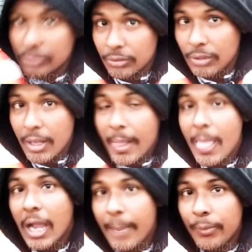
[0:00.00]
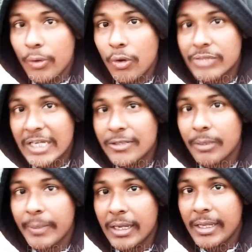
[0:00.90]
हो तो आपको चालीस
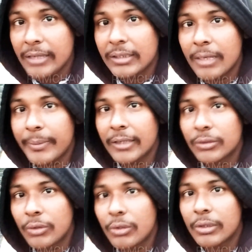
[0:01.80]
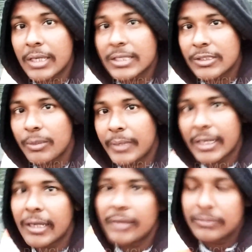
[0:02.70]
रुपये का एक देना पड़ेगा दो लोगों का अस्सी रुपये
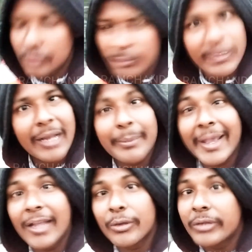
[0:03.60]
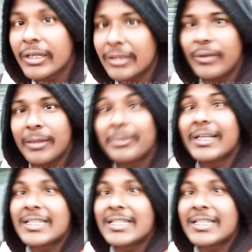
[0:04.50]
लगेगा तो फिलहाल महंगाई को देखते हुए हमने